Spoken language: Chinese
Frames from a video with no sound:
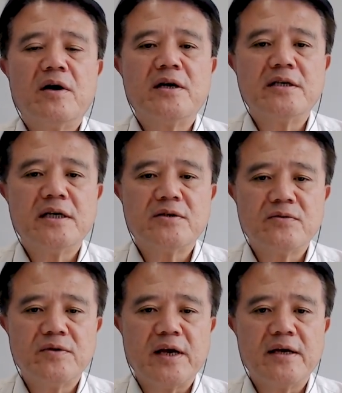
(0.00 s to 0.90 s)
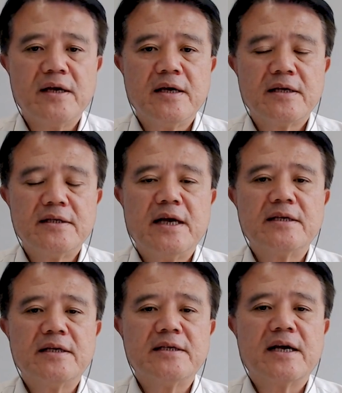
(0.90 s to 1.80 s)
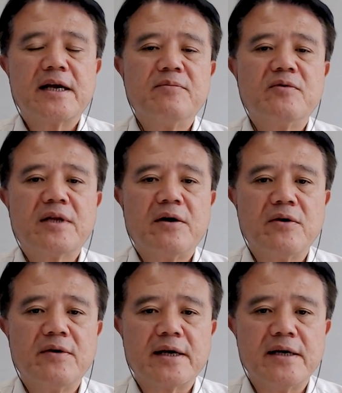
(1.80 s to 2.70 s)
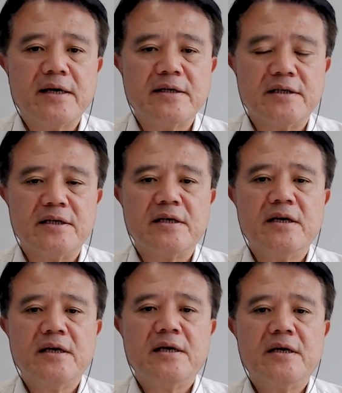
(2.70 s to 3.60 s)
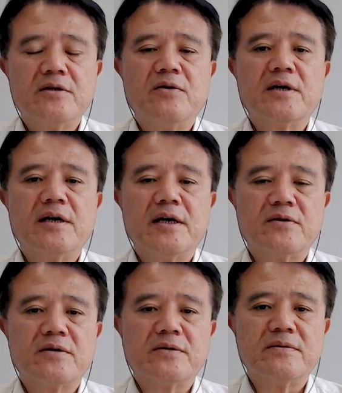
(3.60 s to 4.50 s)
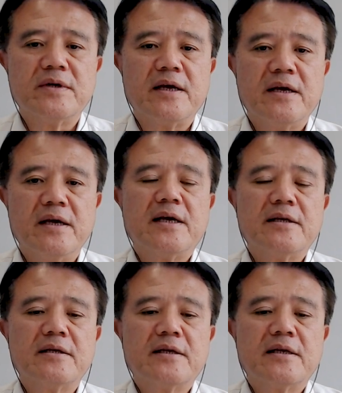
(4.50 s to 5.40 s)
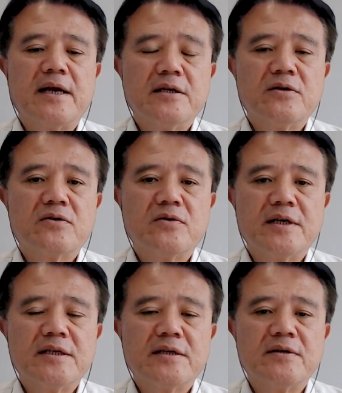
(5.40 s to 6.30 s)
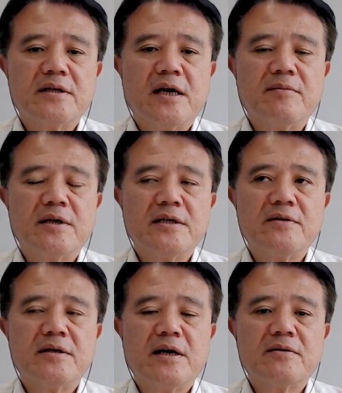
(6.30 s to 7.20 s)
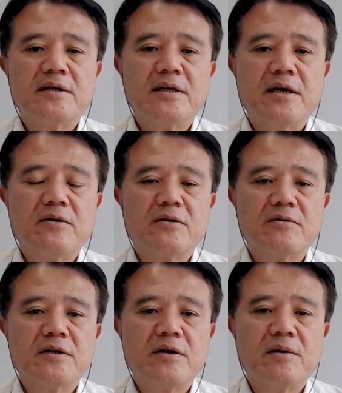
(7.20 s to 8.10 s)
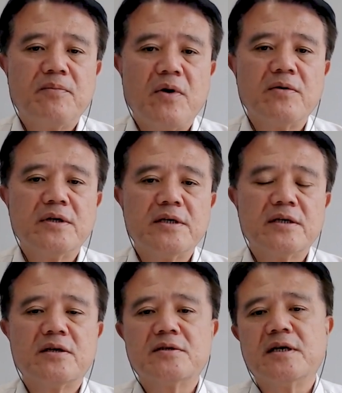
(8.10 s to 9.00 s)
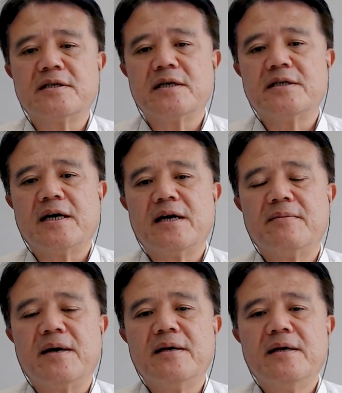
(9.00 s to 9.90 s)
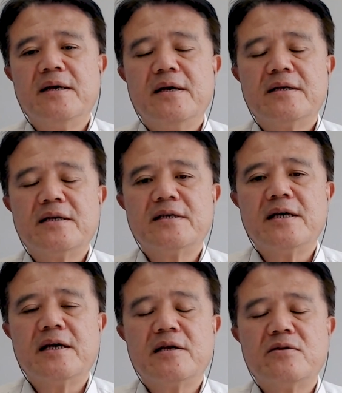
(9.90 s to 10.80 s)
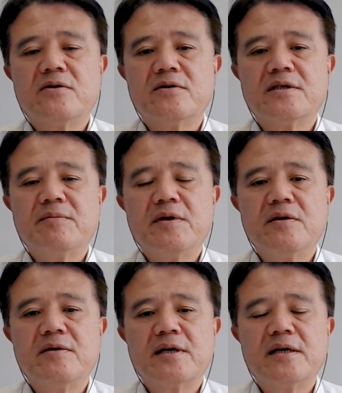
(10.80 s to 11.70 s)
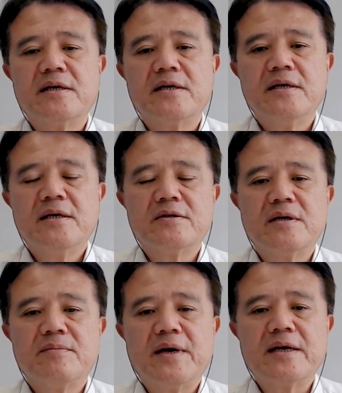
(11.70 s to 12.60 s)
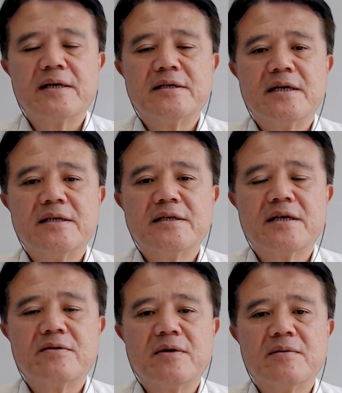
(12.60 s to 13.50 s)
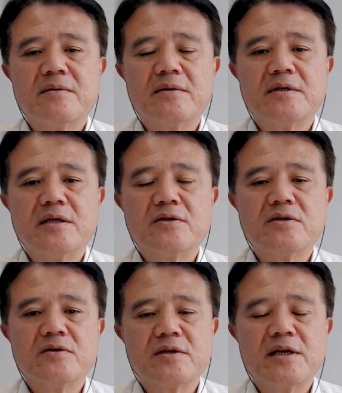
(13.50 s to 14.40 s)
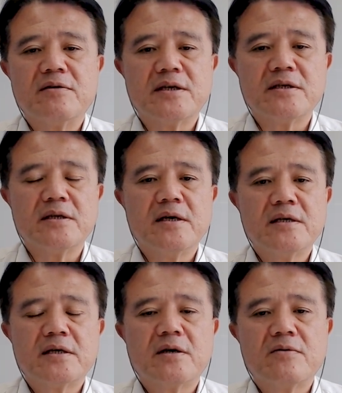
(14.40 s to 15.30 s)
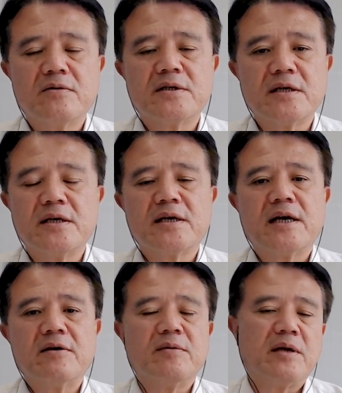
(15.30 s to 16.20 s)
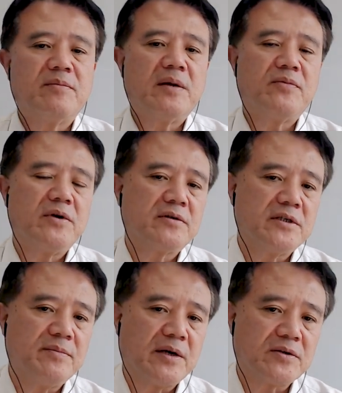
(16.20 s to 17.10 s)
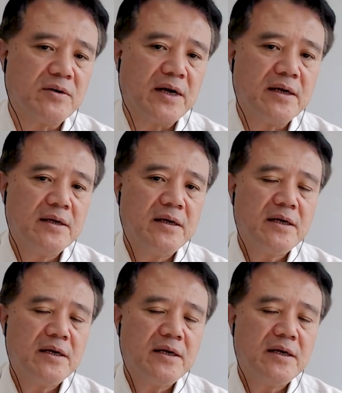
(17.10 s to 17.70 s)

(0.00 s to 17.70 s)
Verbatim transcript: 放了一些树叶，让人家看不到有那个痕迹，就放了很多树叶。当然，他人就躲在下水道嘛。下水道听到有东西掉了，砰一声，他就知道潜下来嘛。潜下来，他就从下面用那个骨头剪把那个天线剪断，钱就自动掉下去。这个过程应该我们研判不用几秒钟啊，